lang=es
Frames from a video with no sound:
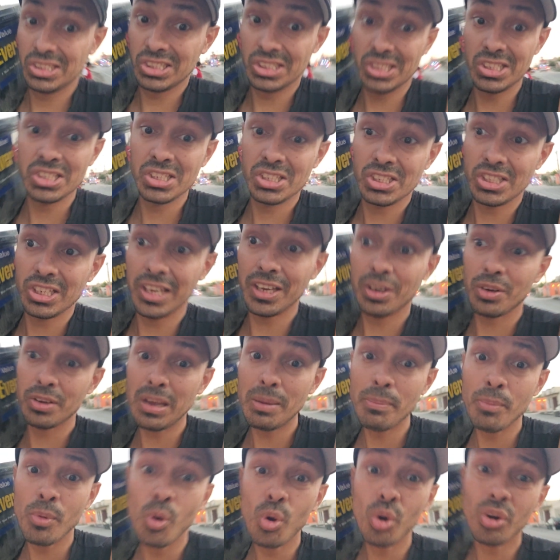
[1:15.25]
Chinchero,
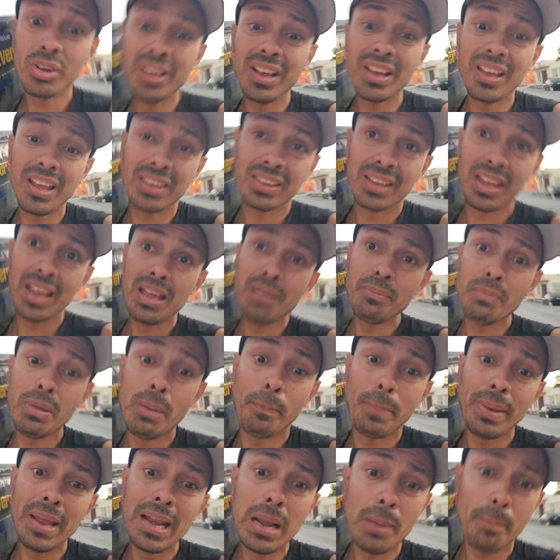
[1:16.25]
ya me urge que quede
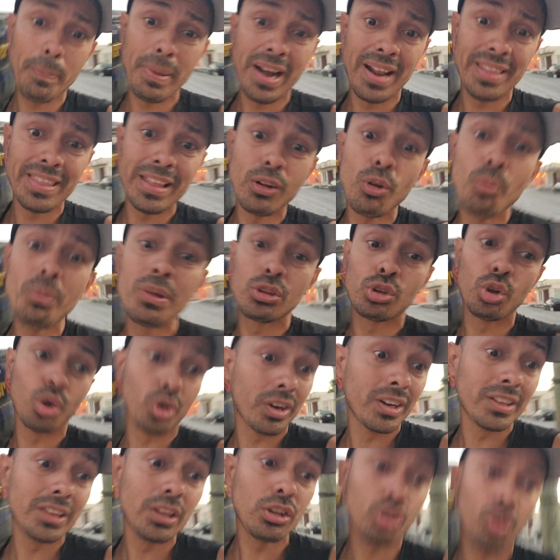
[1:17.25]
mi pila para andar con mis
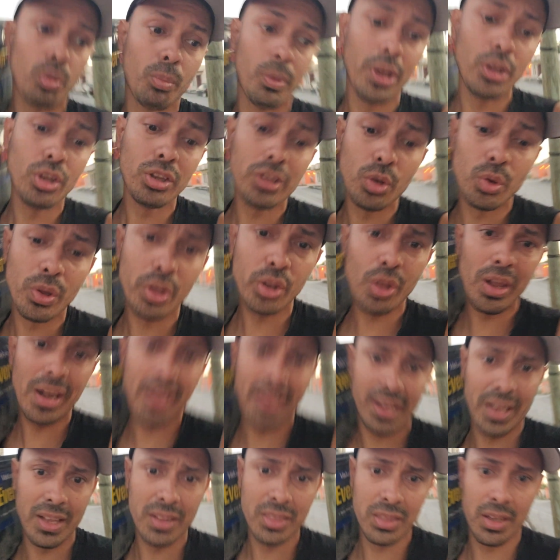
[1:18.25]
torretas como ellos ayudando a
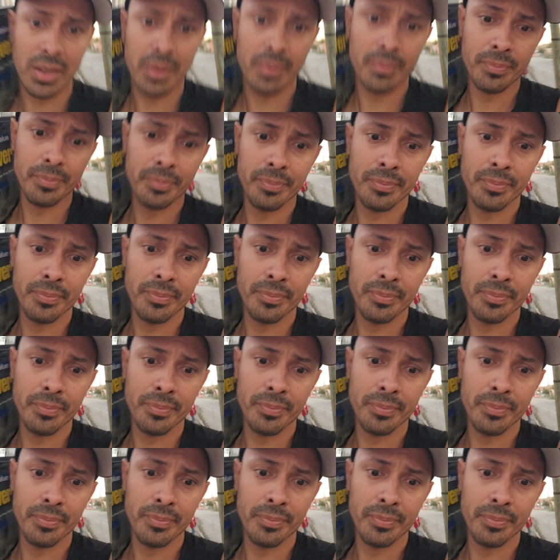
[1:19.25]
la gente.